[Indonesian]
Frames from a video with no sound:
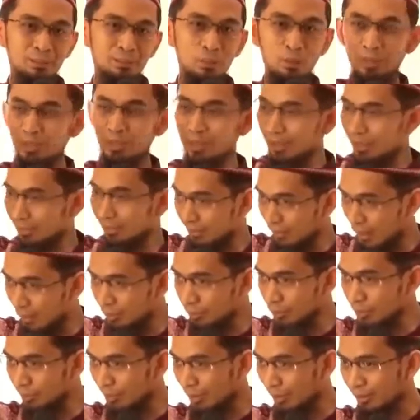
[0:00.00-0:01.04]
Mungkin ada yang tidak
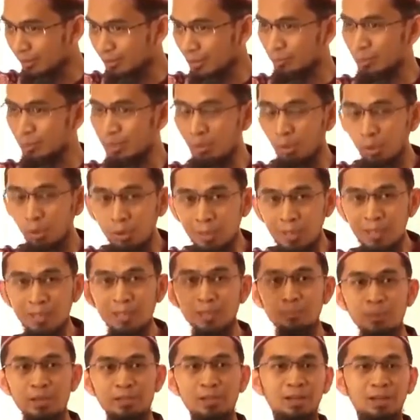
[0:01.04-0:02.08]
suka, tapi orang
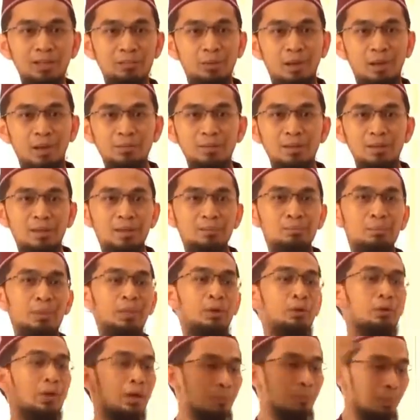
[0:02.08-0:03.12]
kebanyakan mengatakan
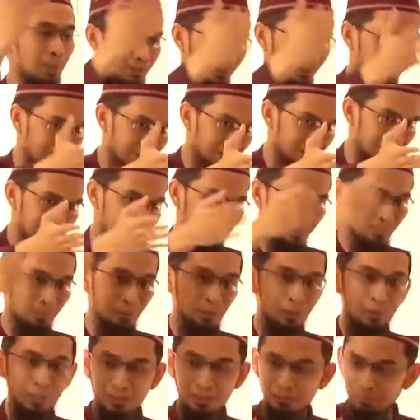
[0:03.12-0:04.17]
beliau yang pantas,
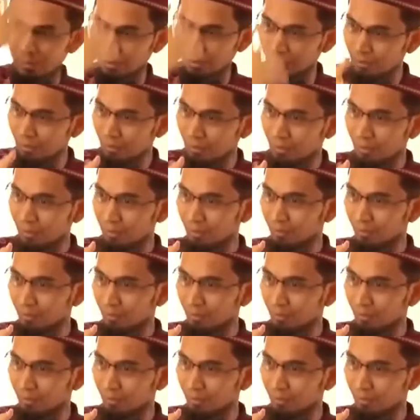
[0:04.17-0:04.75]
beliau yang baik,